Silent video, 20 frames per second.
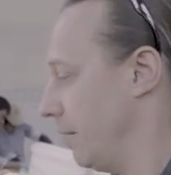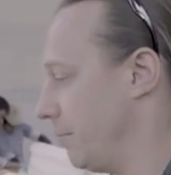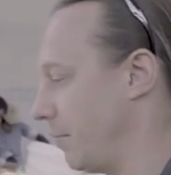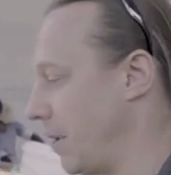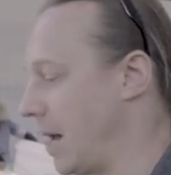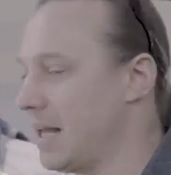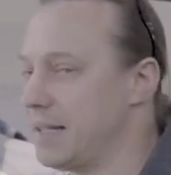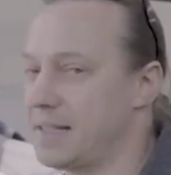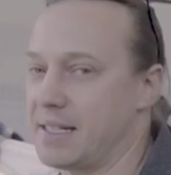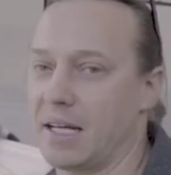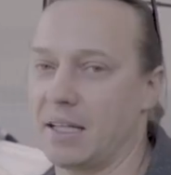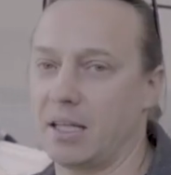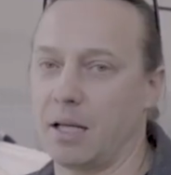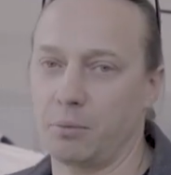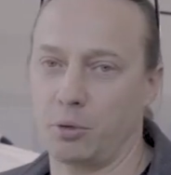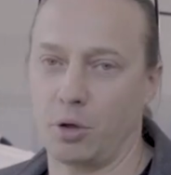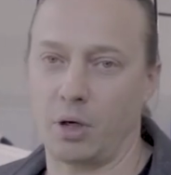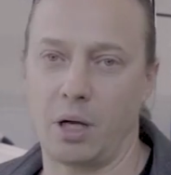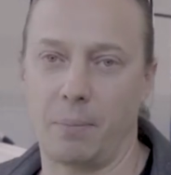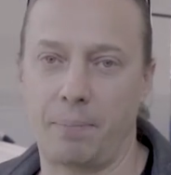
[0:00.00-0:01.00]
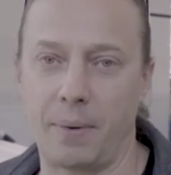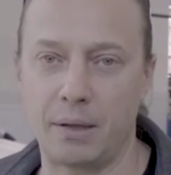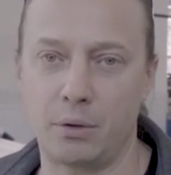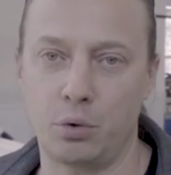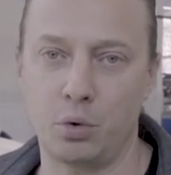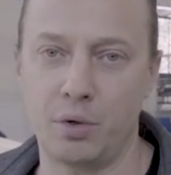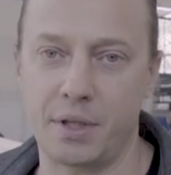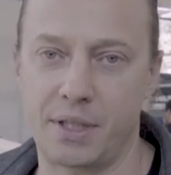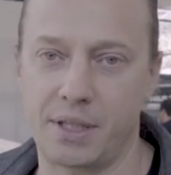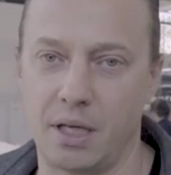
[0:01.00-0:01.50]
Франция там только
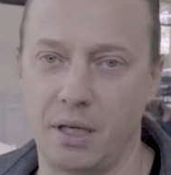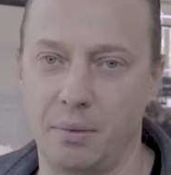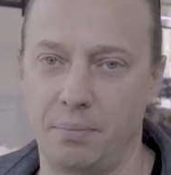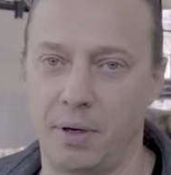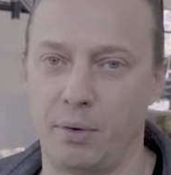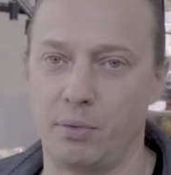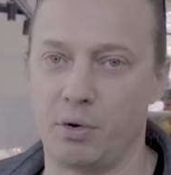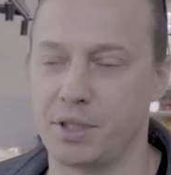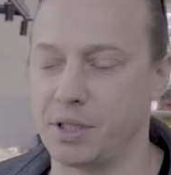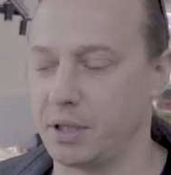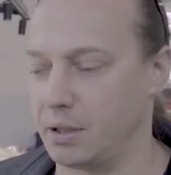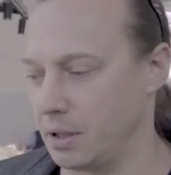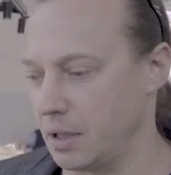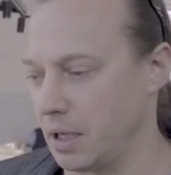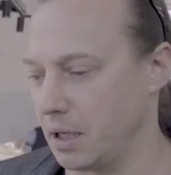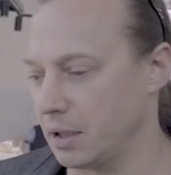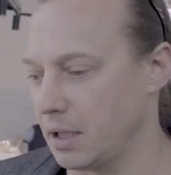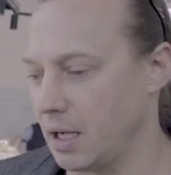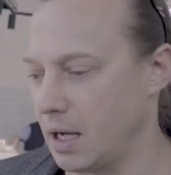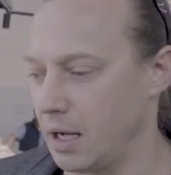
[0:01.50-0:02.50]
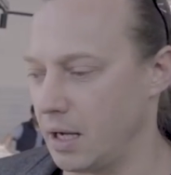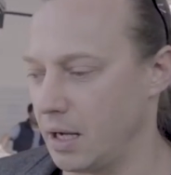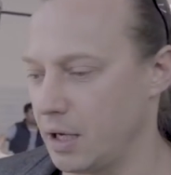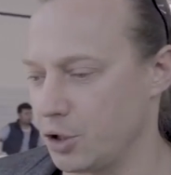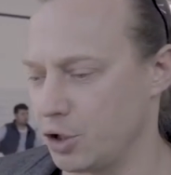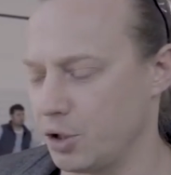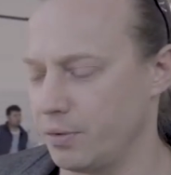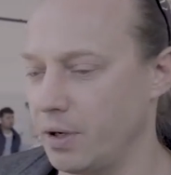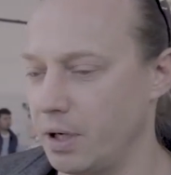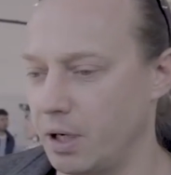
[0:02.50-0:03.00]
понтуется и привозит
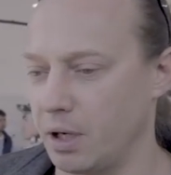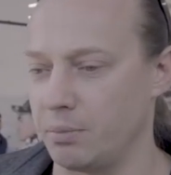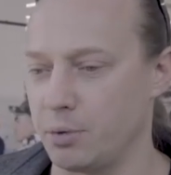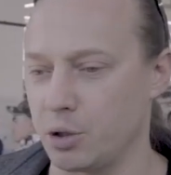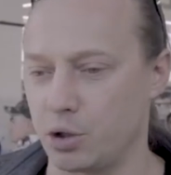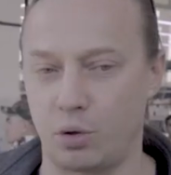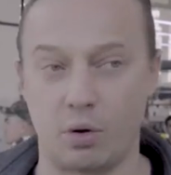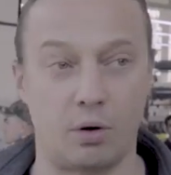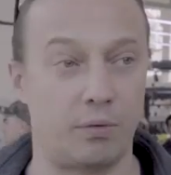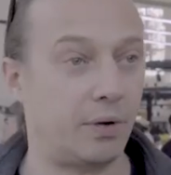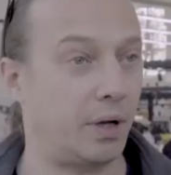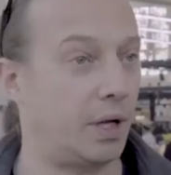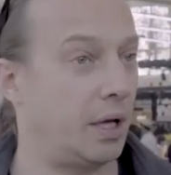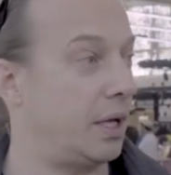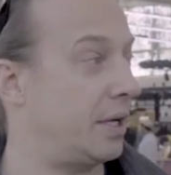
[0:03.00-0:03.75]
иногда живых гребешков.